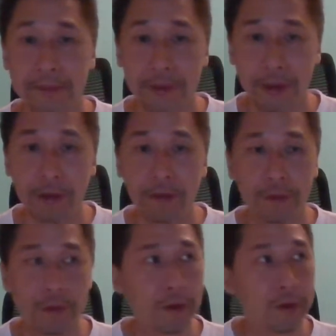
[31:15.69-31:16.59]
因为
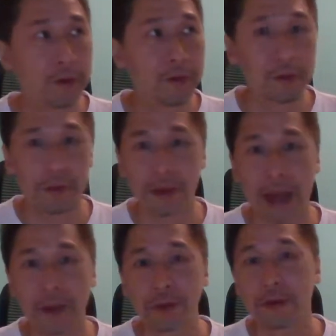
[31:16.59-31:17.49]
我我
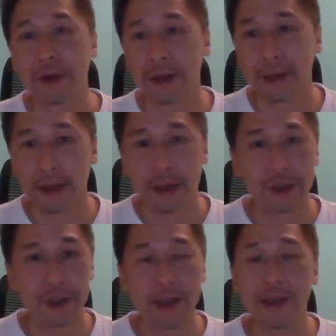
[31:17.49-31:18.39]
打赌，
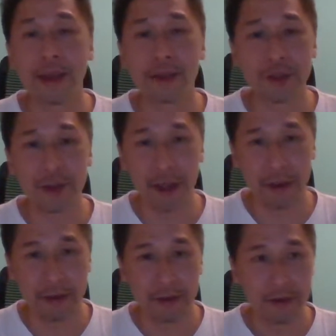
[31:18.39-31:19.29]
这一年之内